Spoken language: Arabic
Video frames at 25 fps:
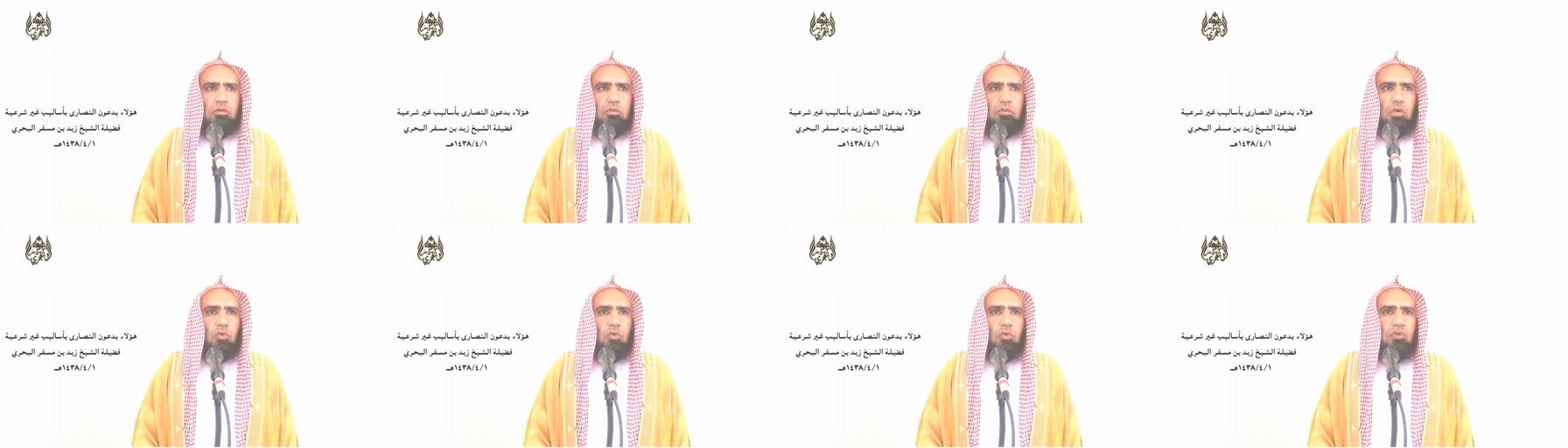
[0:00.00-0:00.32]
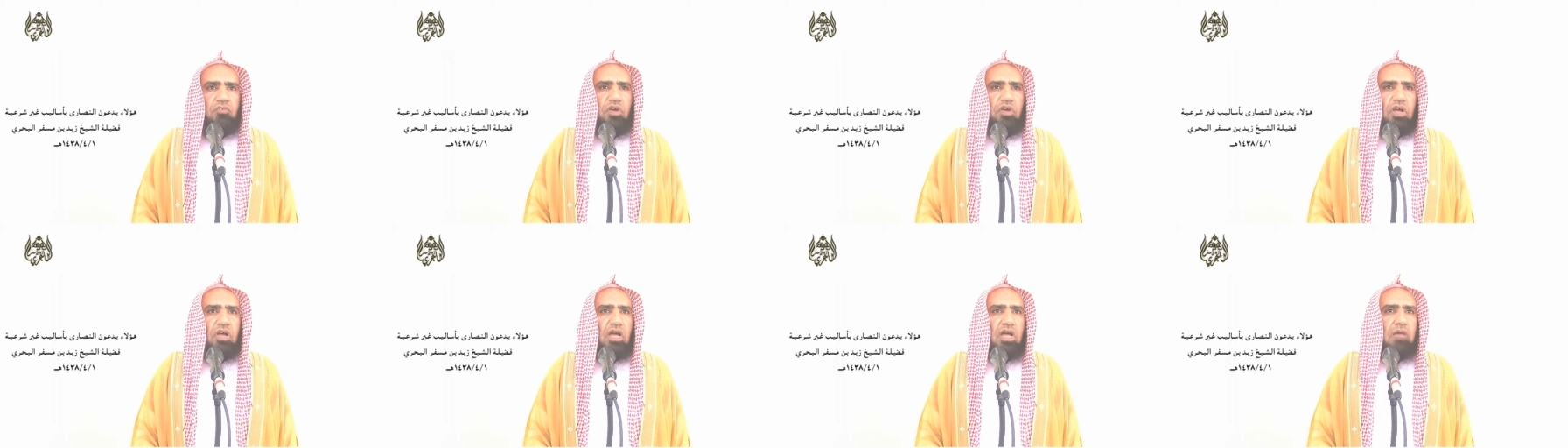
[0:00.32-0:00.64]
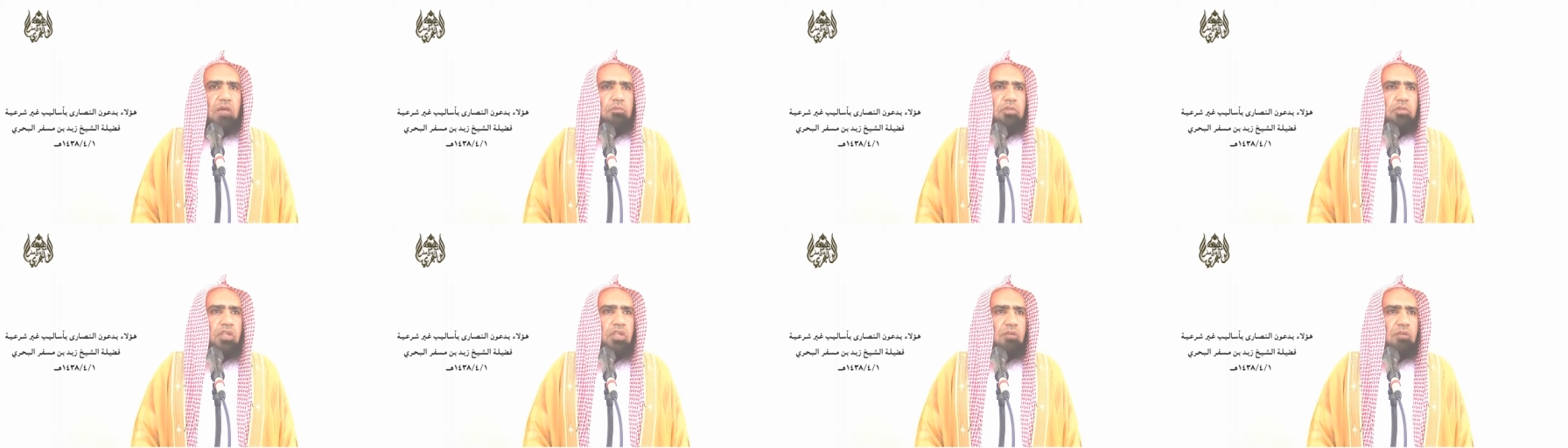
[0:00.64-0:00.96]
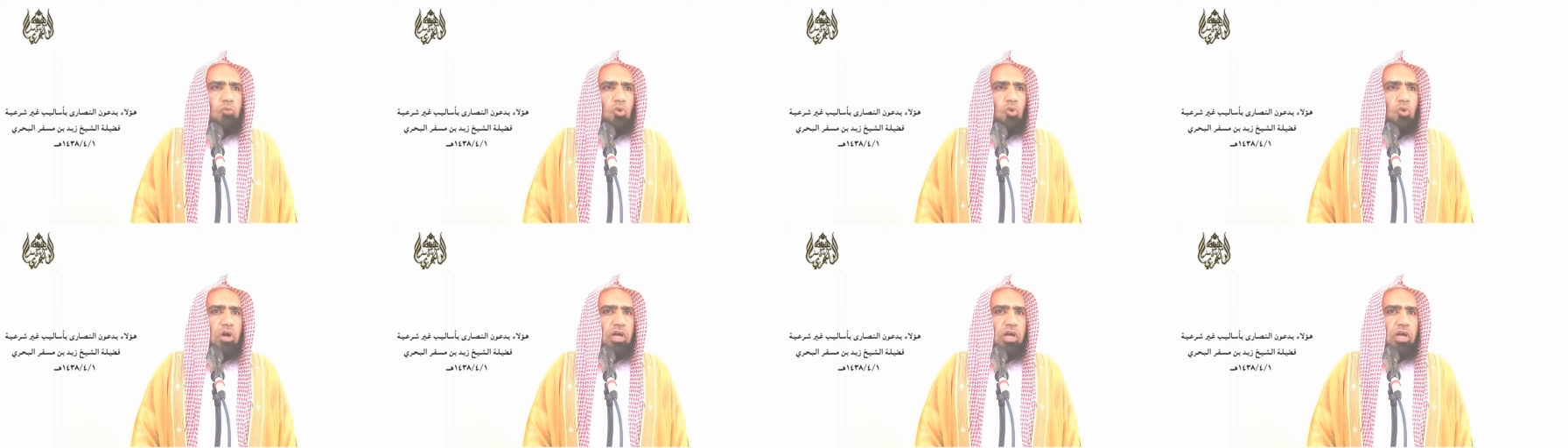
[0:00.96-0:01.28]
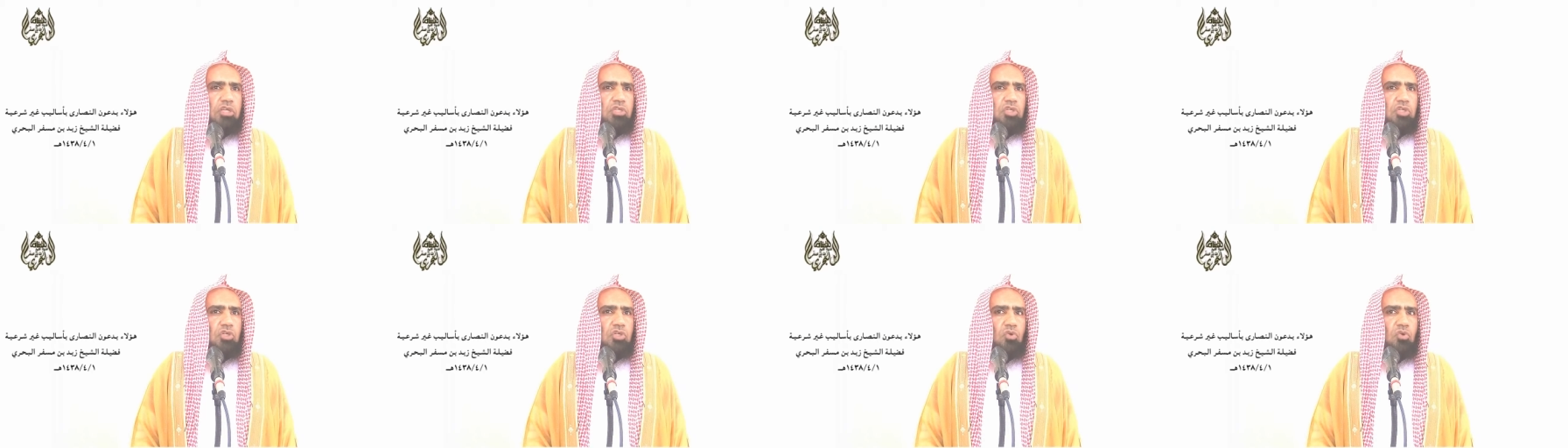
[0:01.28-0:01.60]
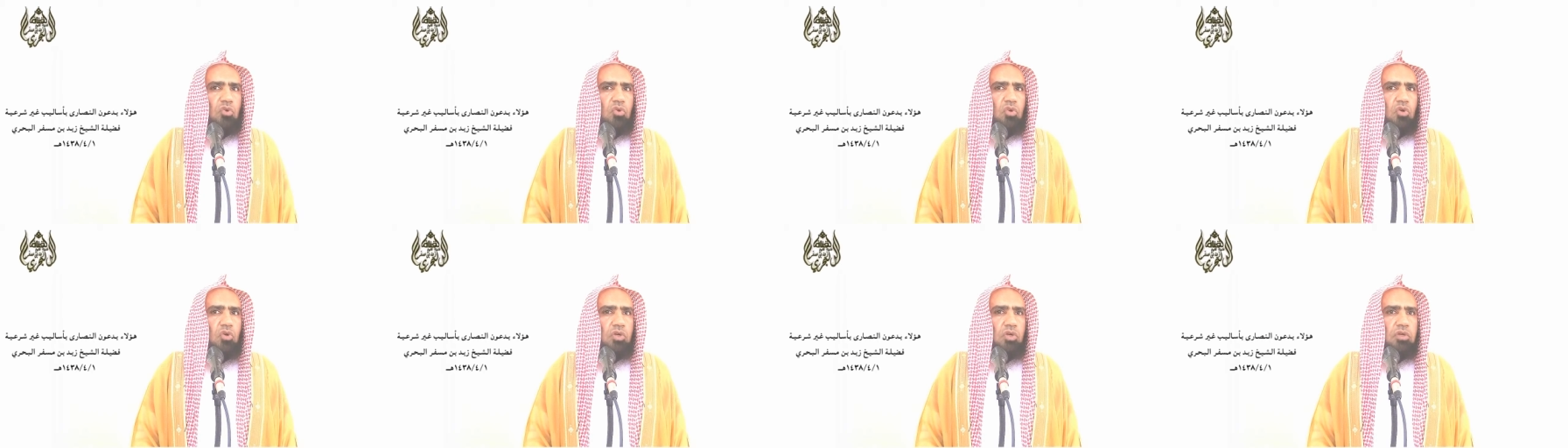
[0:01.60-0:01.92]
يقول فآمن
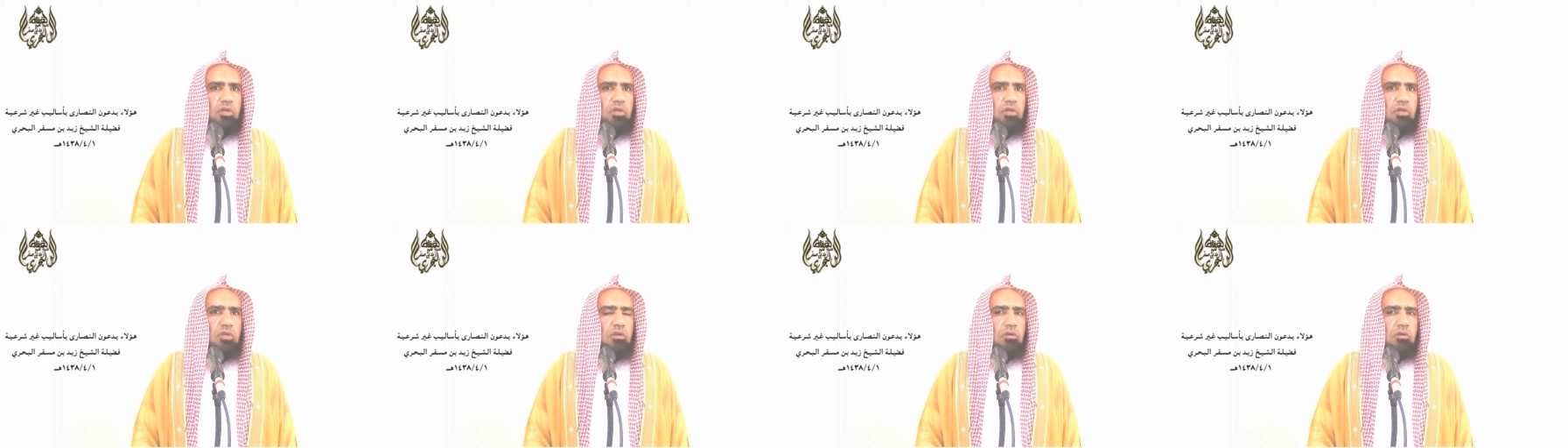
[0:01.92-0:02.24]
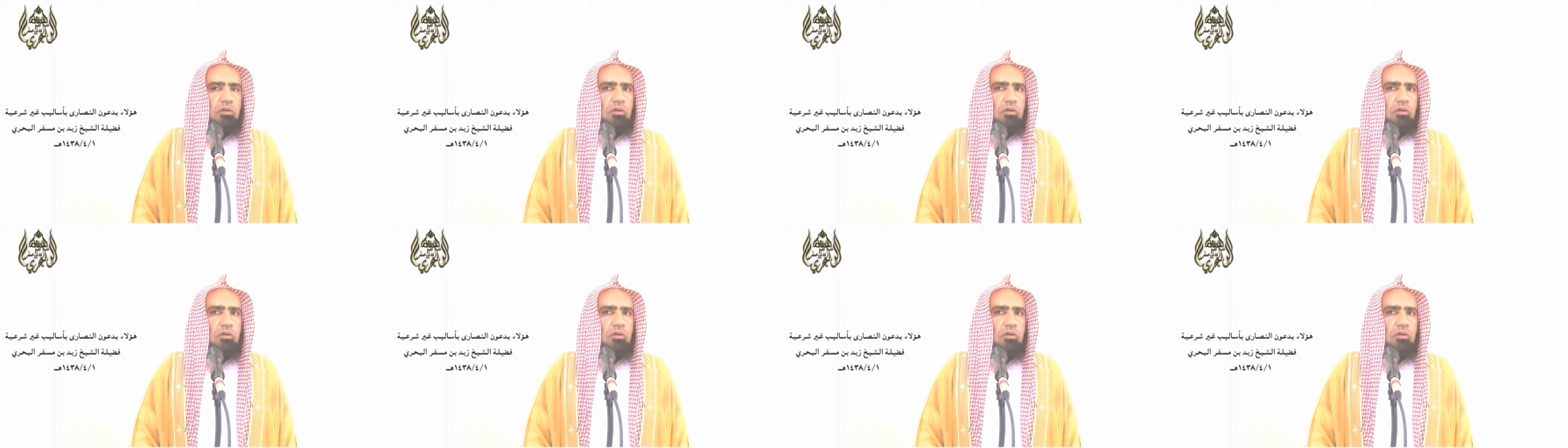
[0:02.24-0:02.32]
المهاجرون